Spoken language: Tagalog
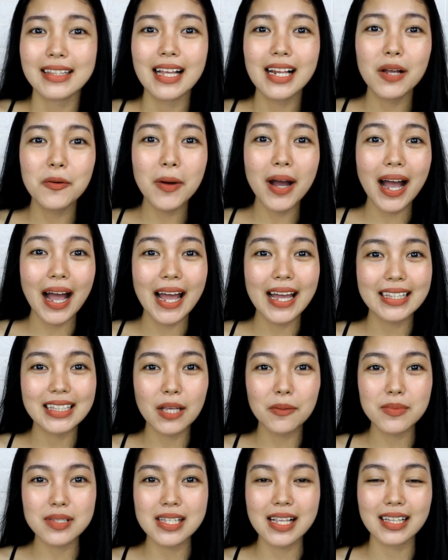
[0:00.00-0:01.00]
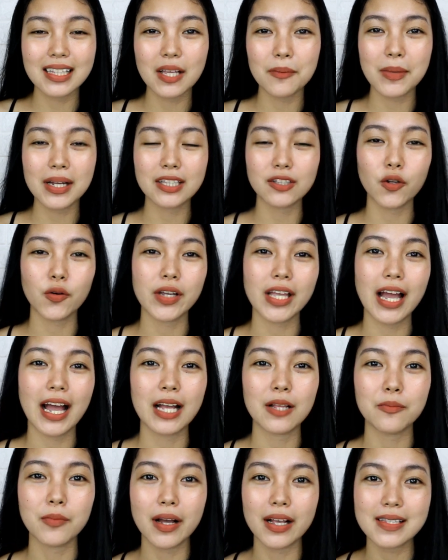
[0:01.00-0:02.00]
Dalawang items lang naman itong
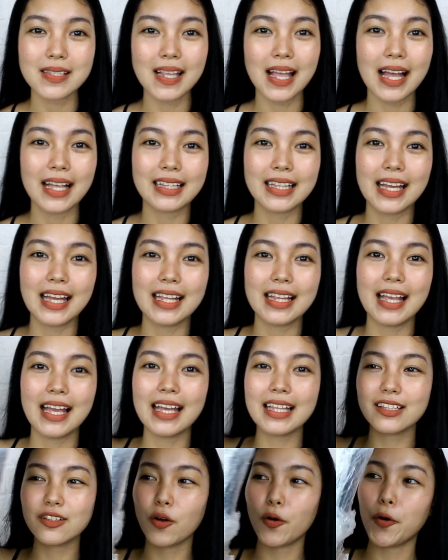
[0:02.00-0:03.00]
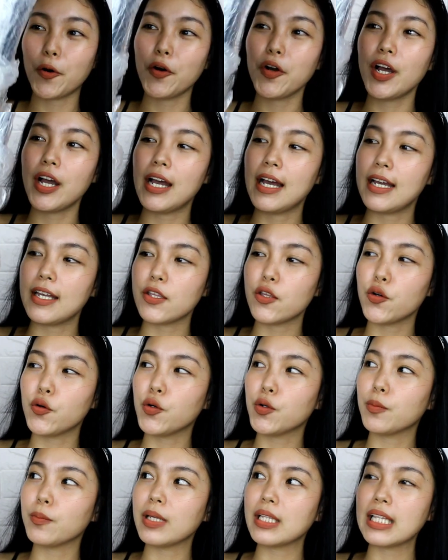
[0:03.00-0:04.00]
i-unbox natin. Ito,
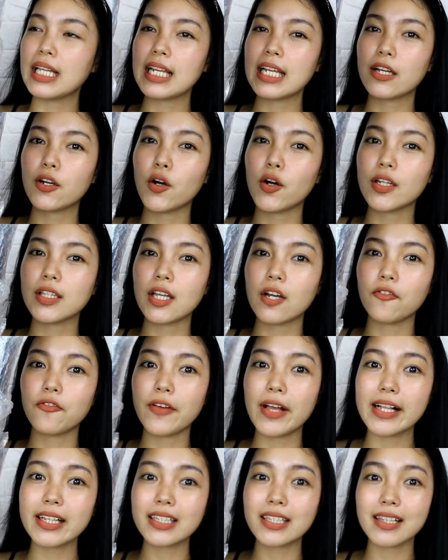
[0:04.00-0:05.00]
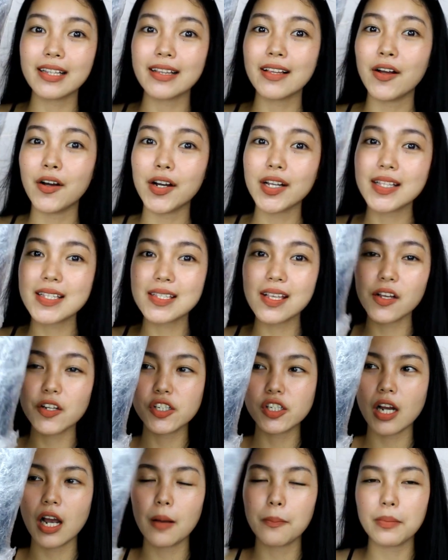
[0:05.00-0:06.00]
yung binili ko na felt cloth sa
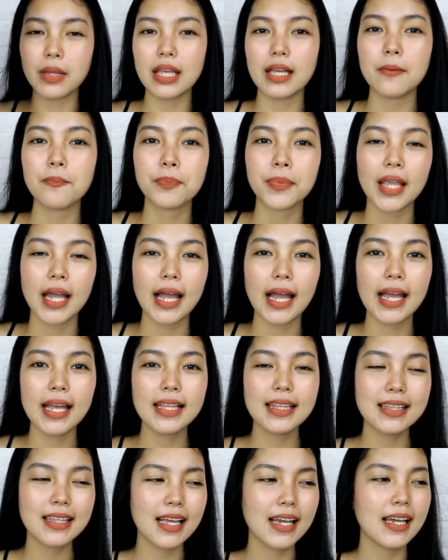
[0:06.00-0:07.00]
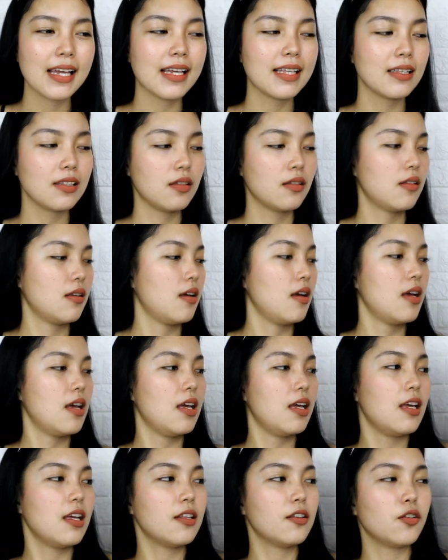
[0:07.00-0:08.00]
Shopee. And then,
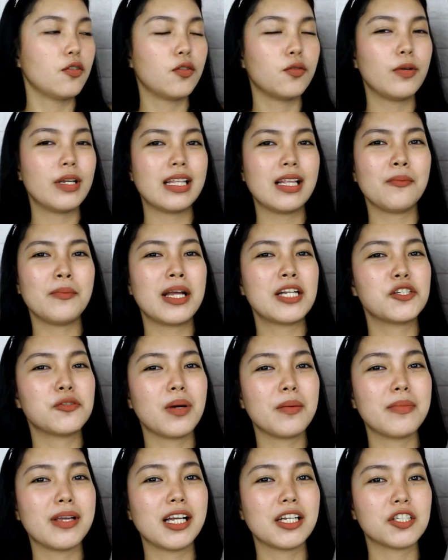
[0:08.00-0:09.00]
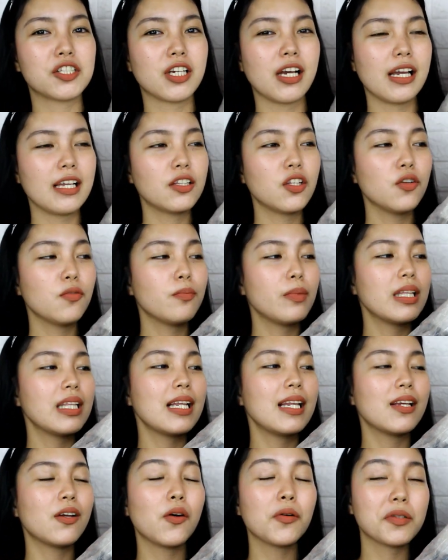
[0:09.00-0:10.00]
ito, wait lang, medyo mabigat siya. Ito yung
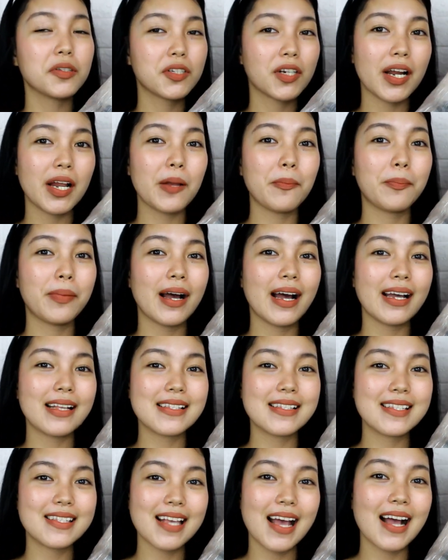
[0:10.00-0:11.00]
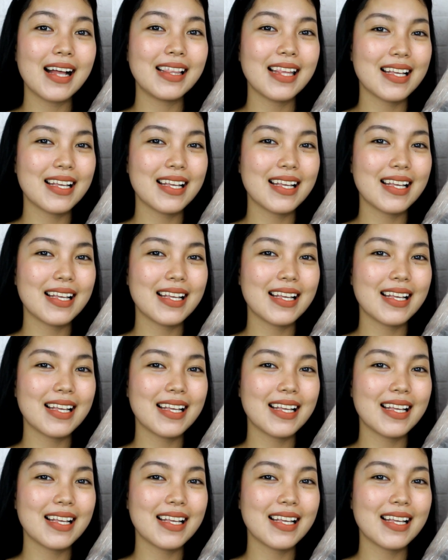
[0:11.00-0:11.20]
binili kong tripod sa